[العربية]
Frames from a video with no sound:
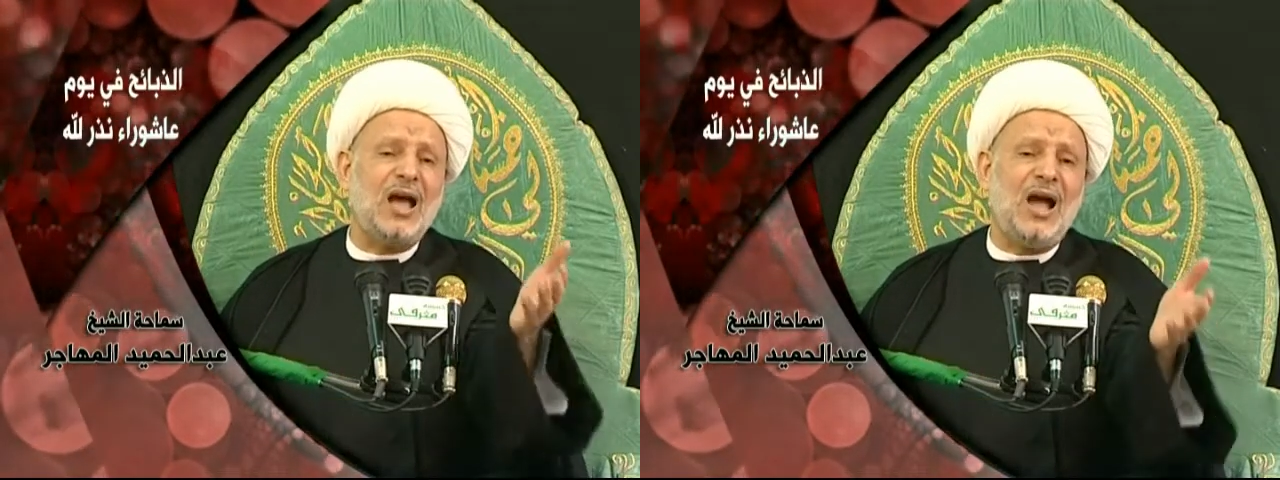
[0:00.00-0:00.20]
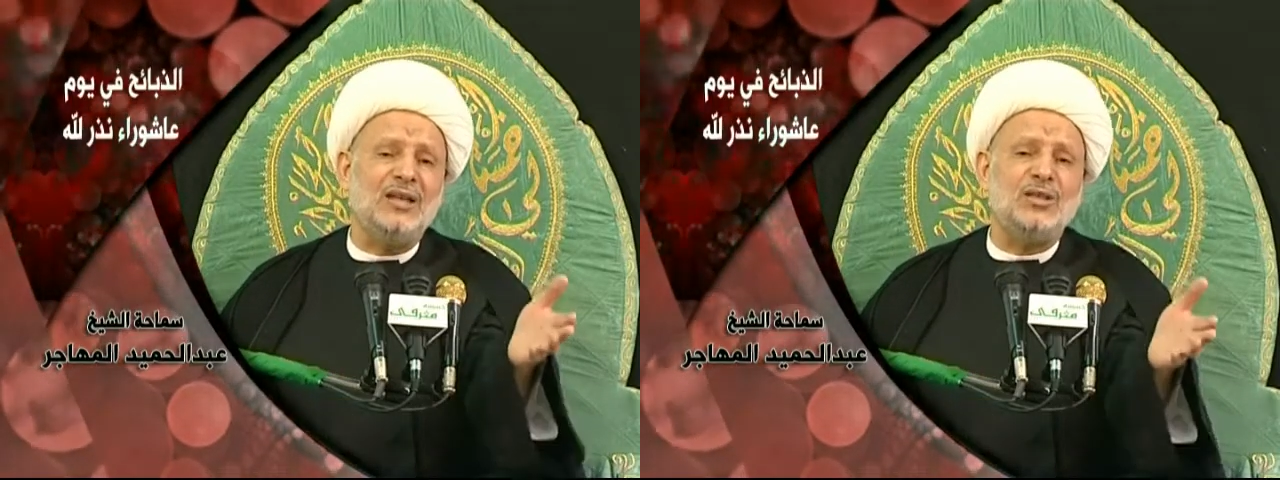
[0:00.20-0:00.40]

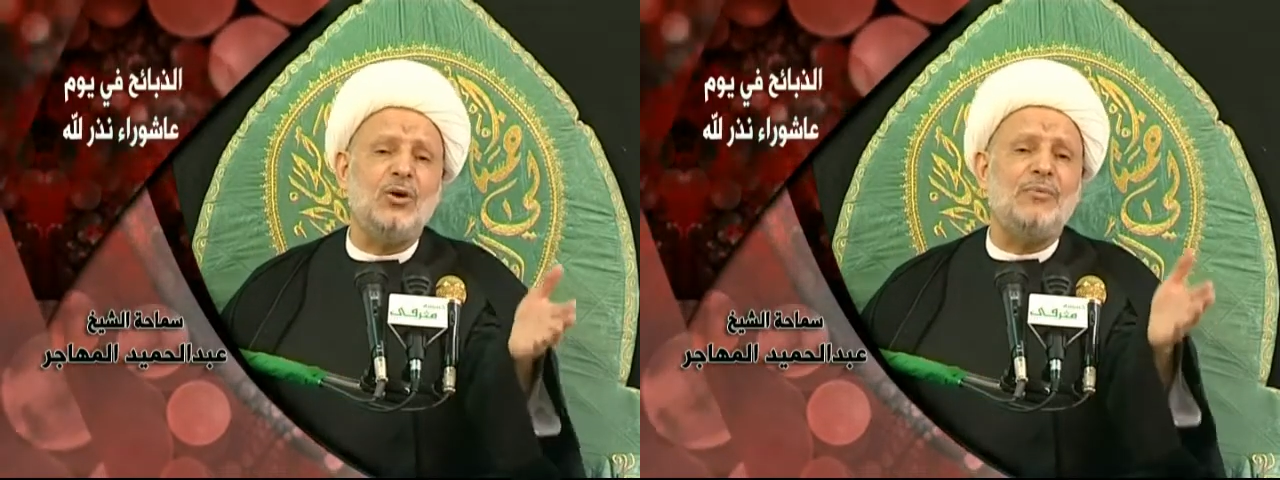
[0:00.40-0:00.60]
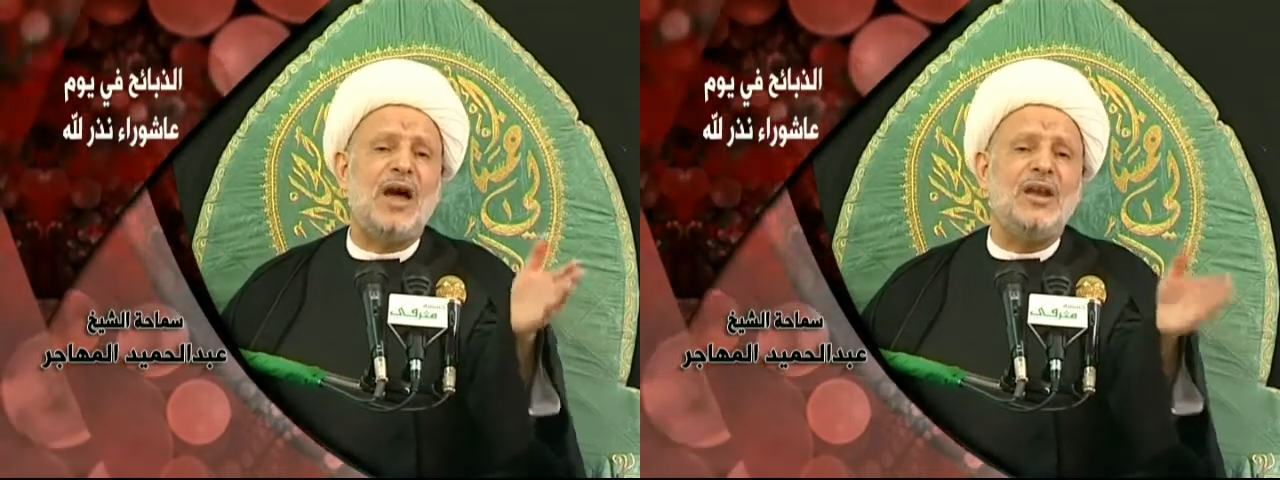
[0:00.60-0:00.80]

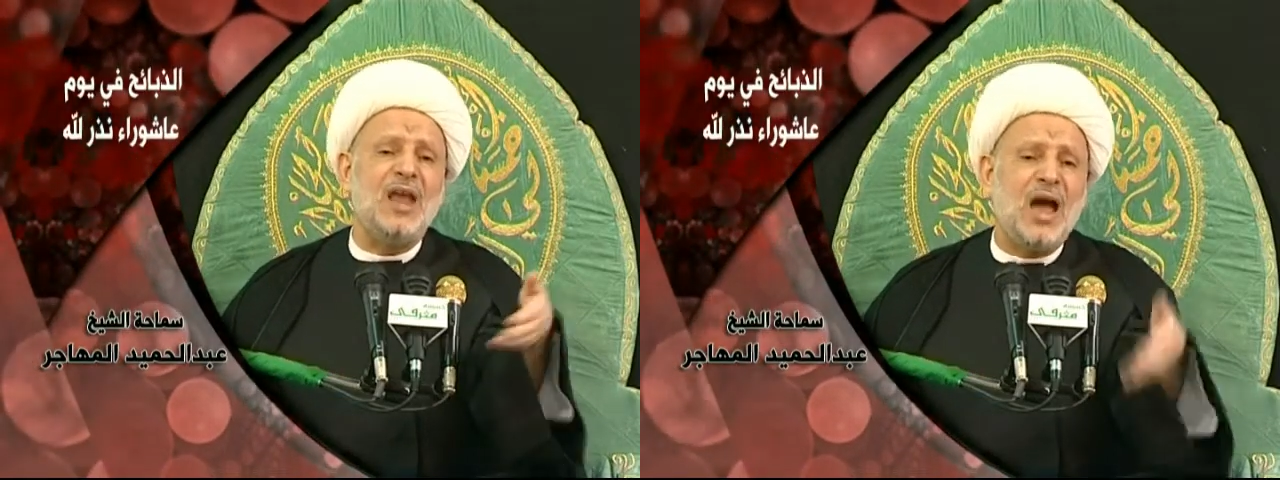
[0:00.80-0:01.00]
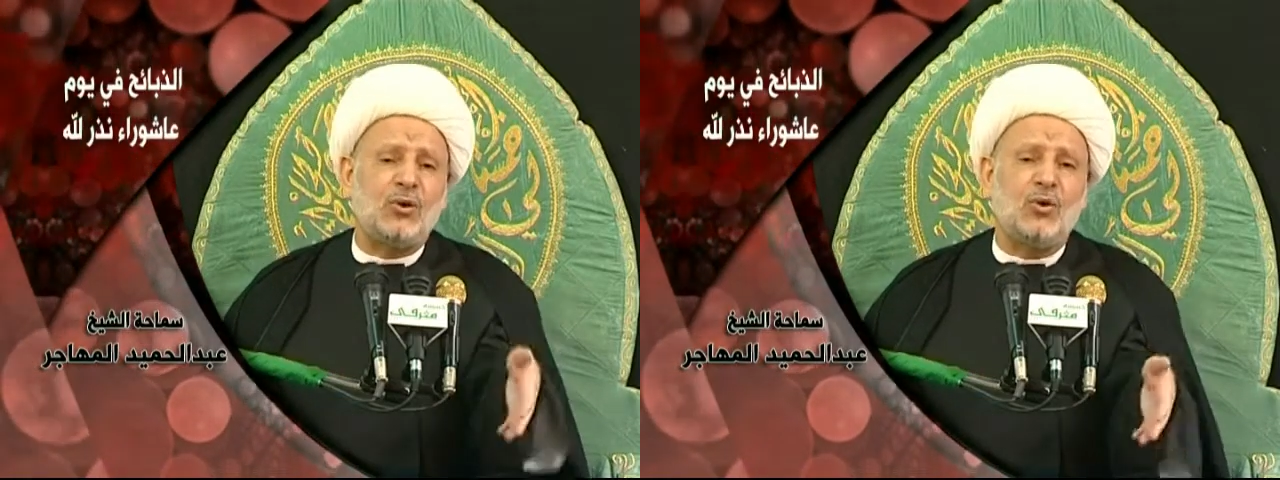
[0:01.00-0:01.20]
احدهم ان
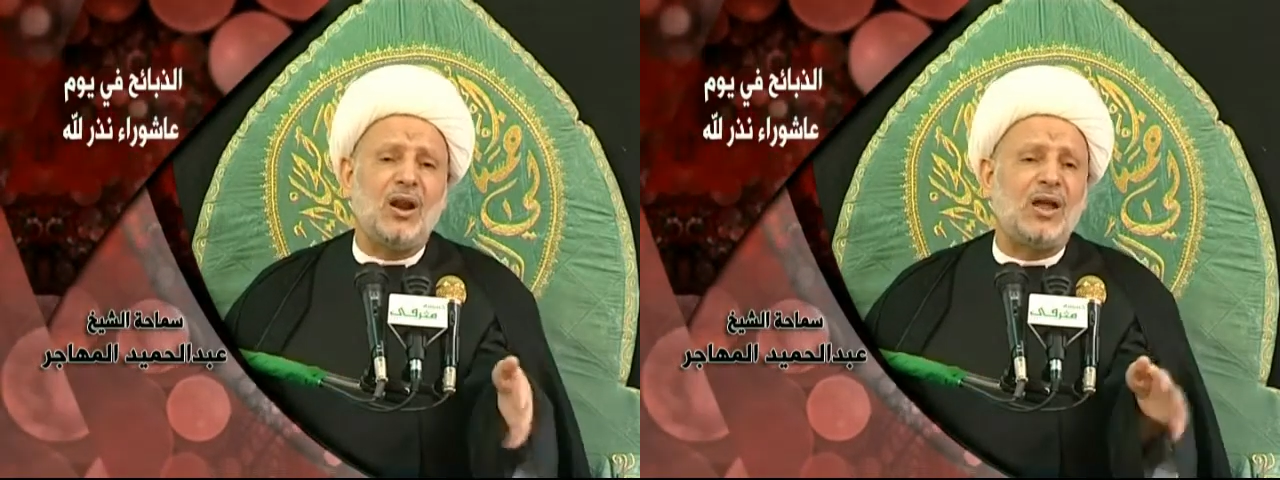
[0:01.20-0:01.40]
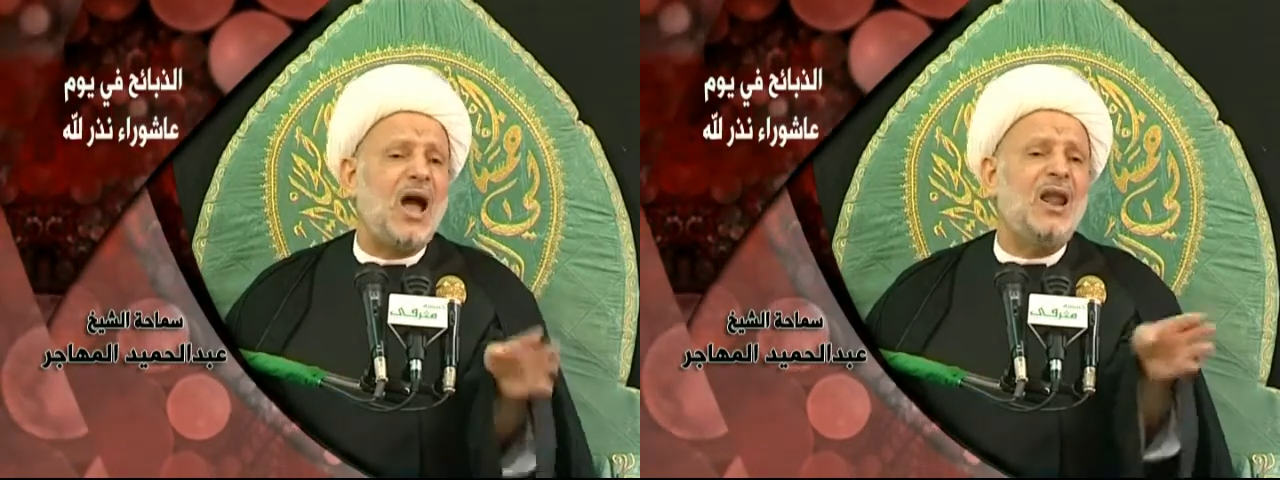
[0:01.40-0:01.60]
ياكل
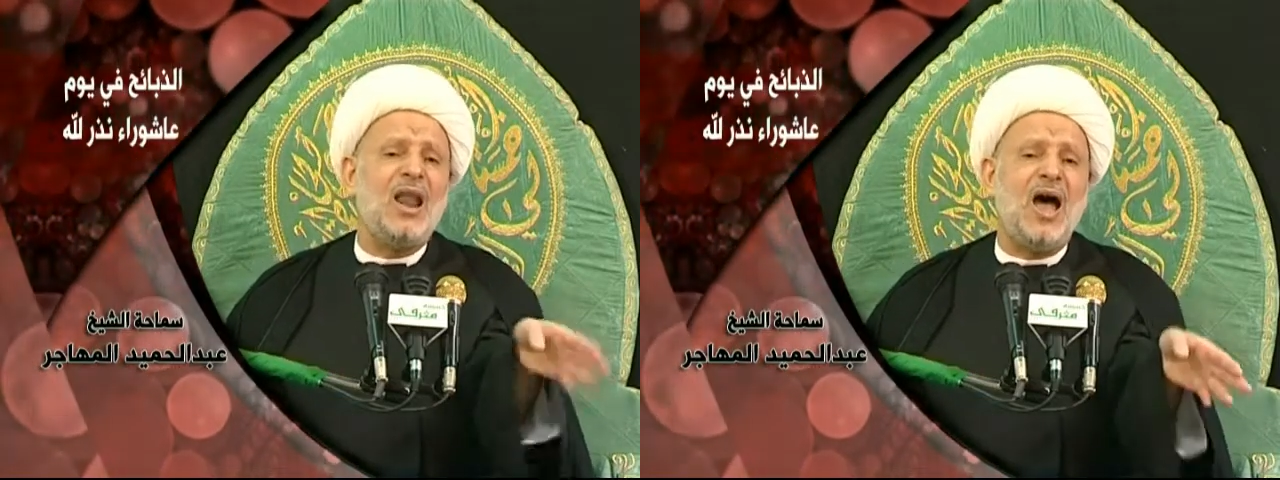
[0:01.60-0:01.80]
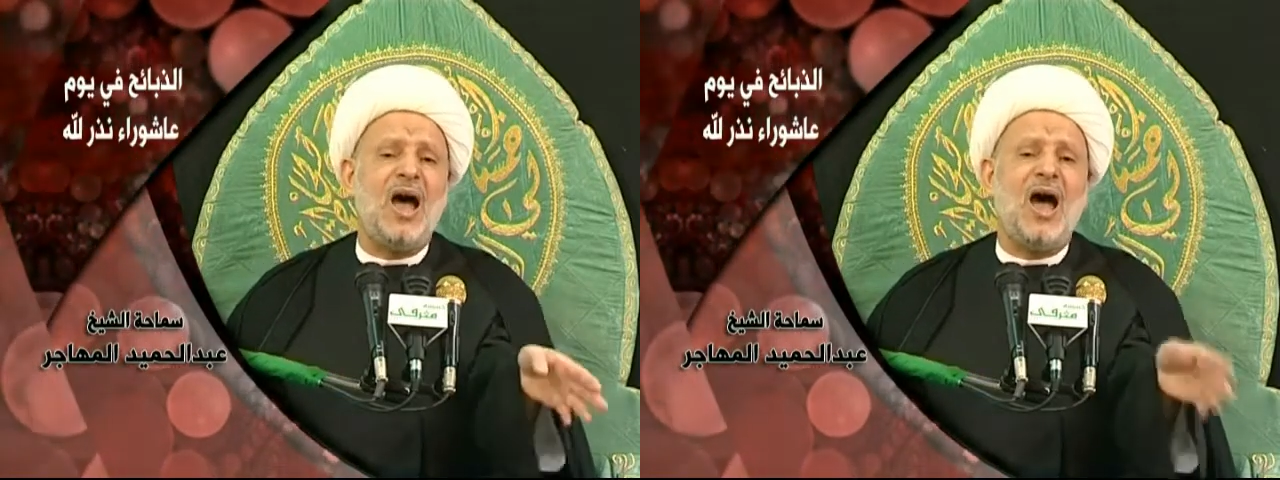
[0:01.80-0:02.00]

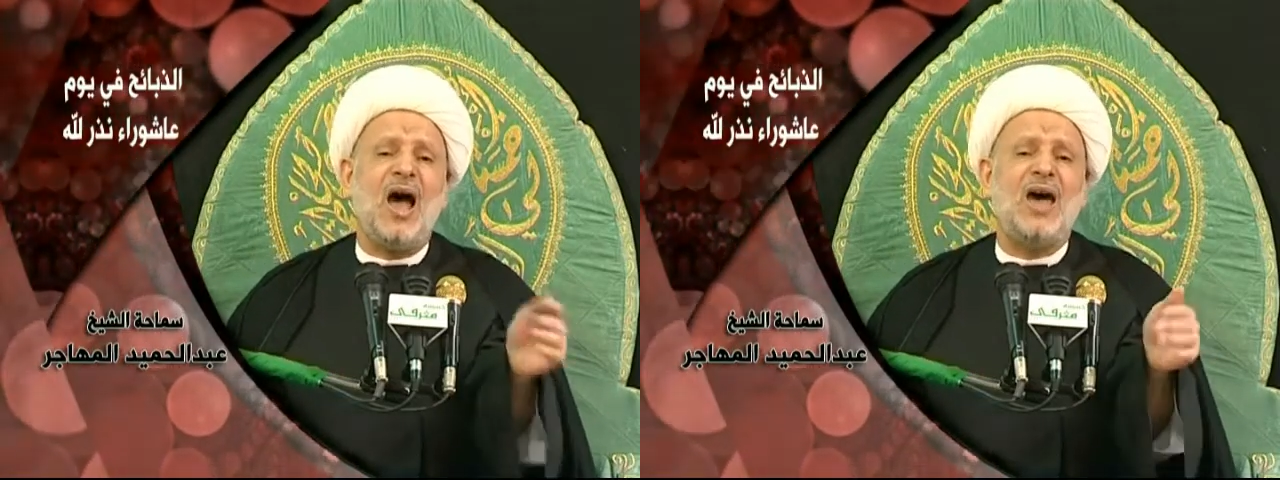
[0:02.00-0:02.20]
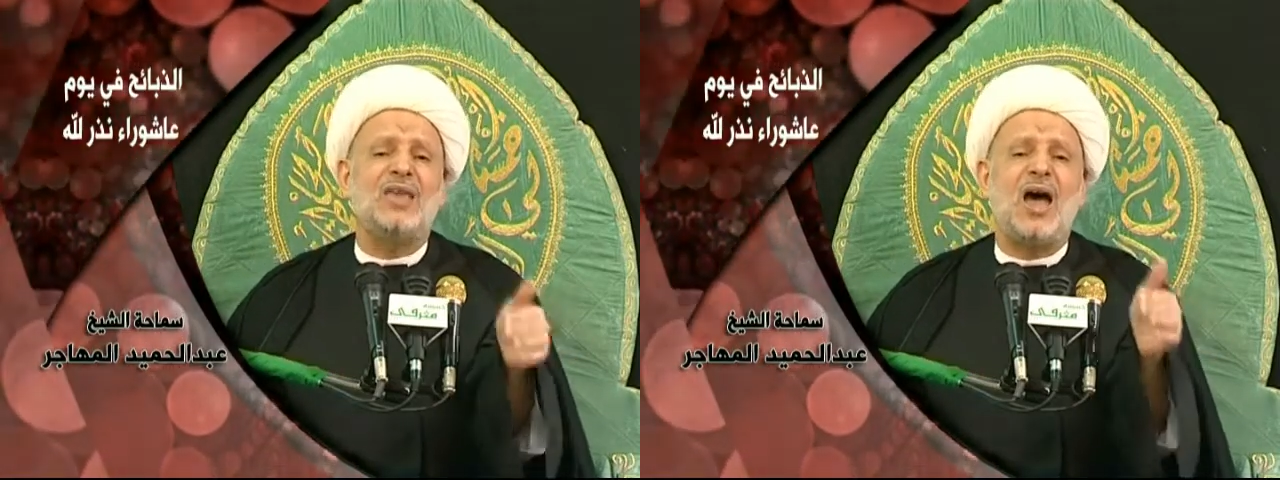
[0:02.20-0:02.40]
قال لا
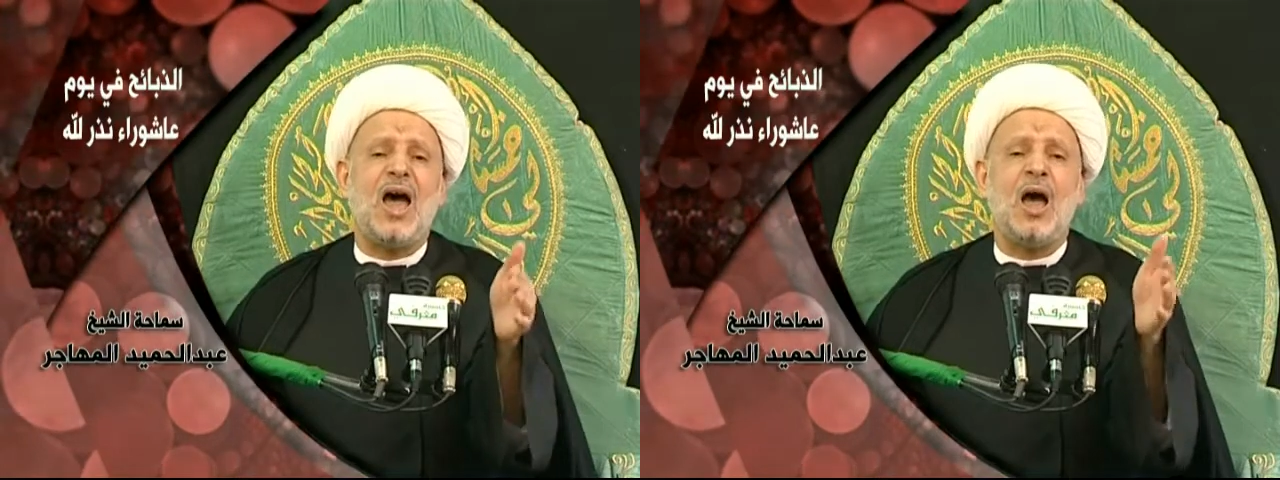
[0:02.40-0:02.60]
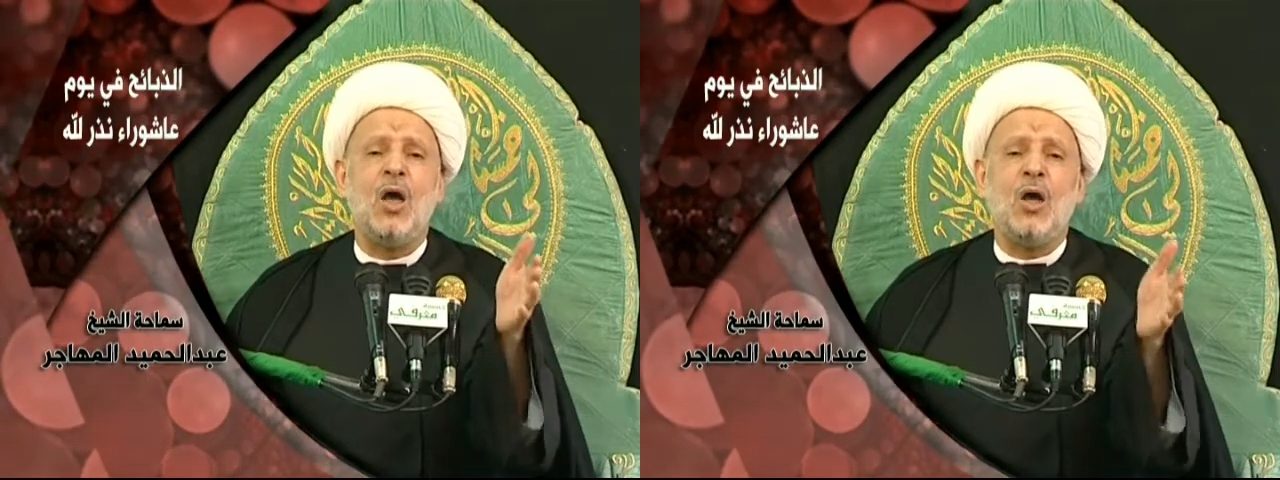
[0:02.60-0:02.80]

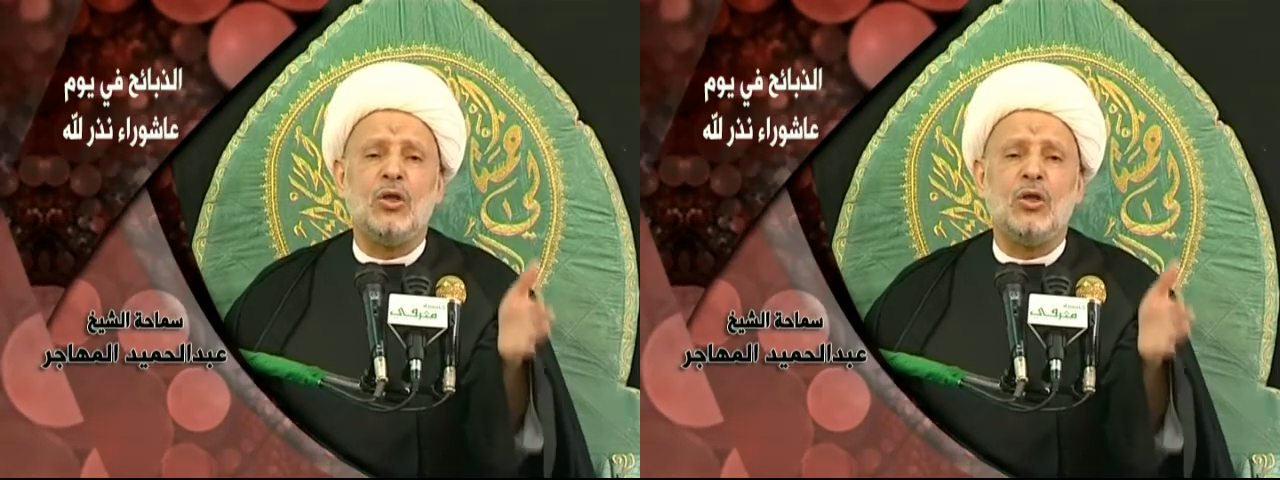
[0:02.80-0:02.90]
هذا